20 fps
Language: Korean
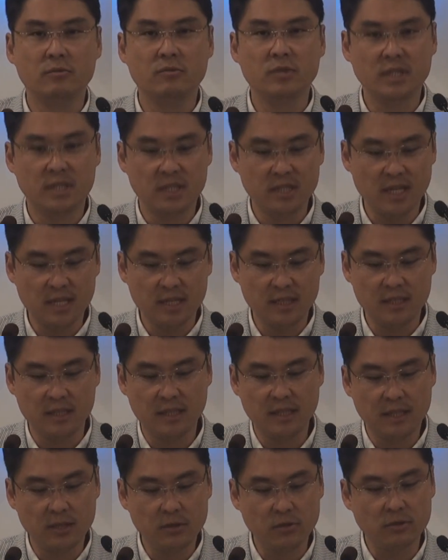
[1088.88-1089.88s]
우리
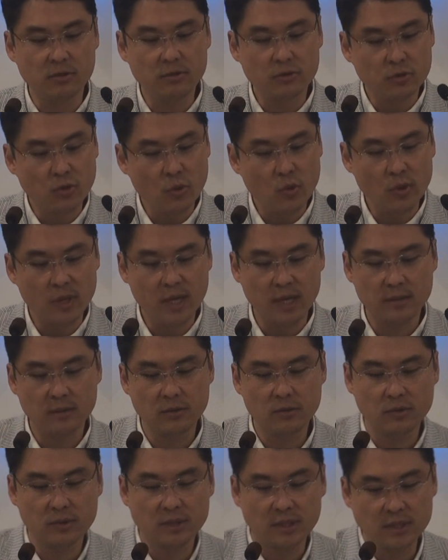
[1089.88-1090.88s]
신앙인들이 기도를 소홀히
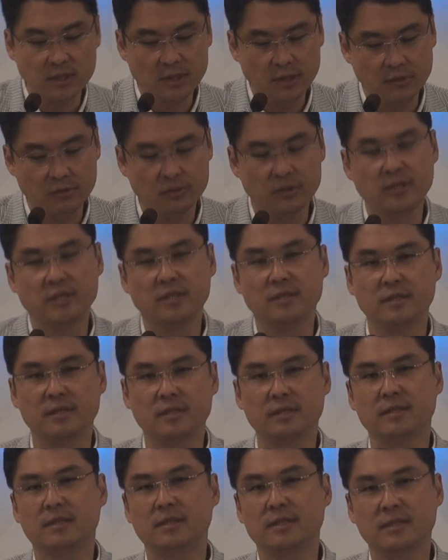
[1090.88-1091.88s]
하는 또 다른 이유는
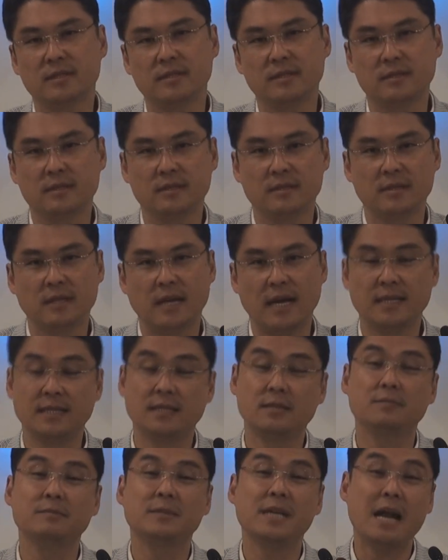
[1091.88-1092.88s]

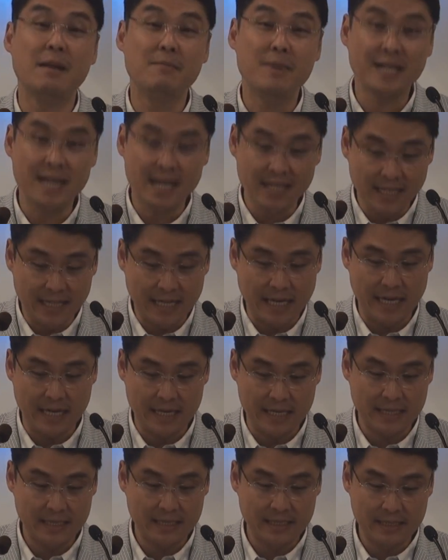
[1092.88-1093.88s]
아직 좀
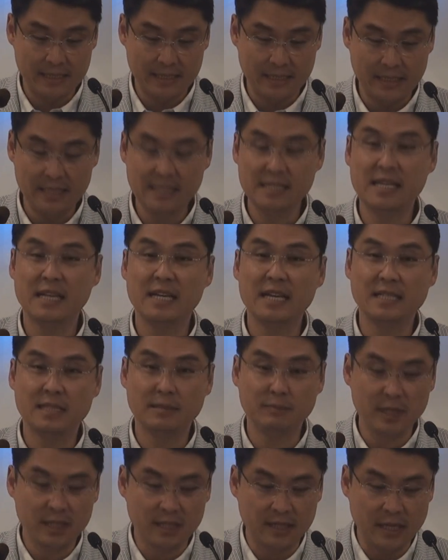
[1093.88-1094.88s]
살만하니까 인생의
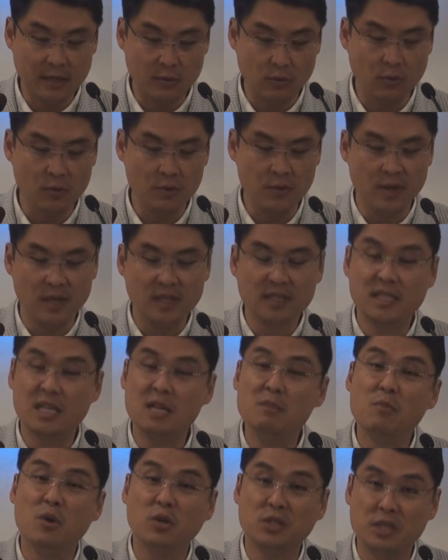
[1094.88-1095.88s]
짐이 그래도
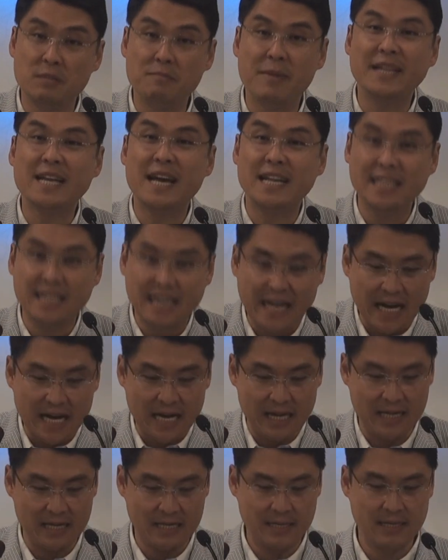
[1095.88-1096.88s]
짊어질만
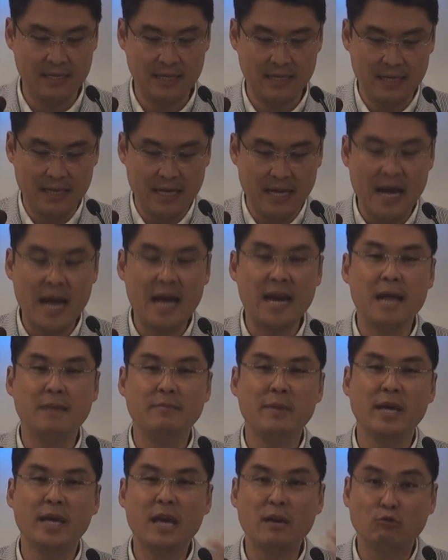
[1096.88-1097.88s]
하니까
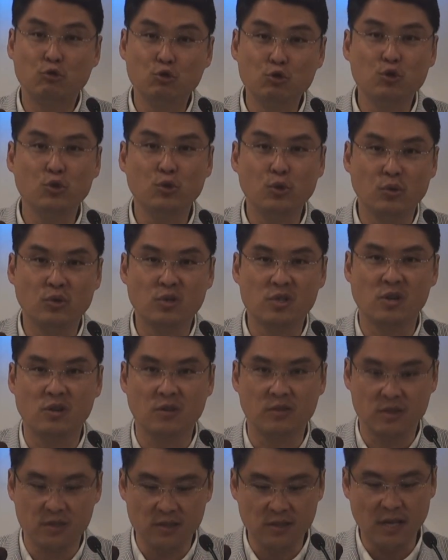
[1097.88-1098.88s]
하나님에게 구조
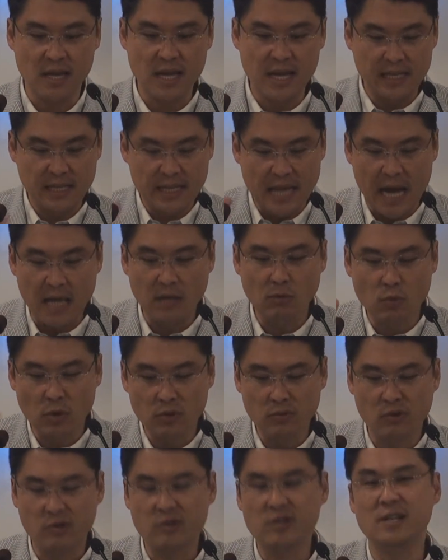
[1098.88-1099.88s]
요청 즉
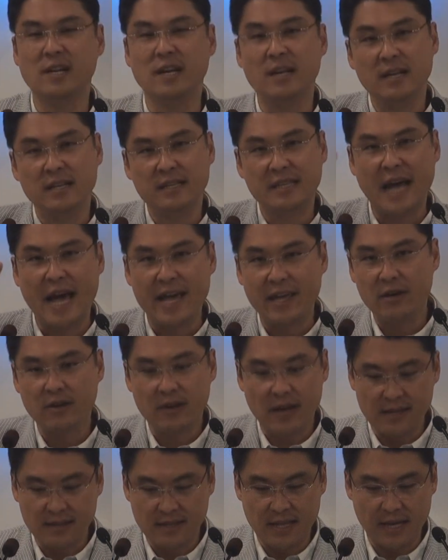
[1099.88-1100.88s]
911을
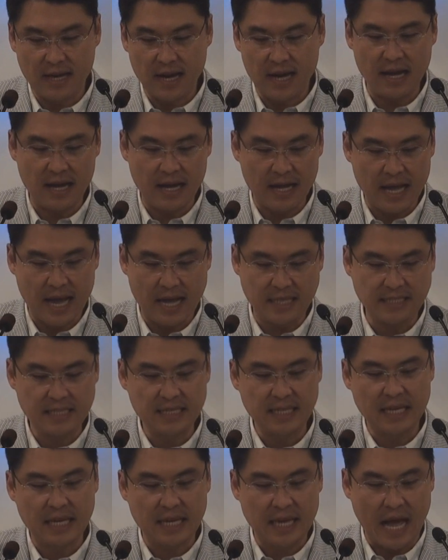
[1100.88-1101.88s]
다이얼할 때가
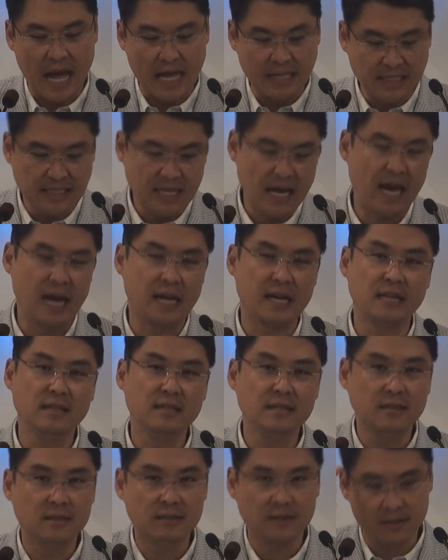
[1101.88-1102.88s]
아직
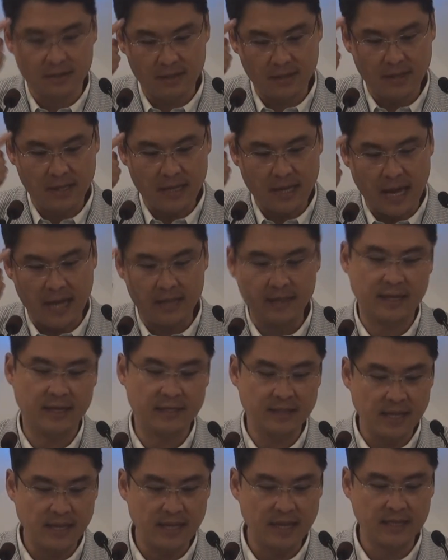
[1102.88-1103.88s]
아니다라는 그런
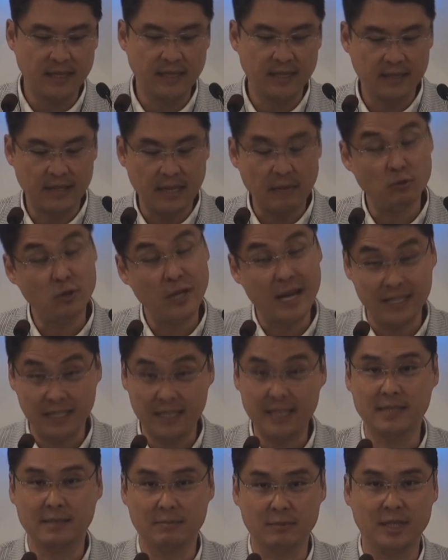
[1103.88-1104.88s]
아니란 생각이 때문이
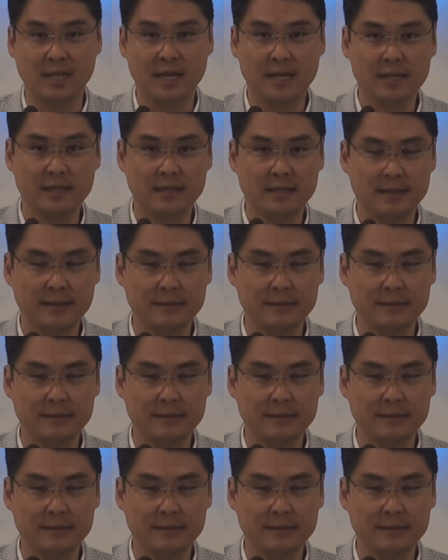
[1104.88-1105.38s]
아니겠습니까?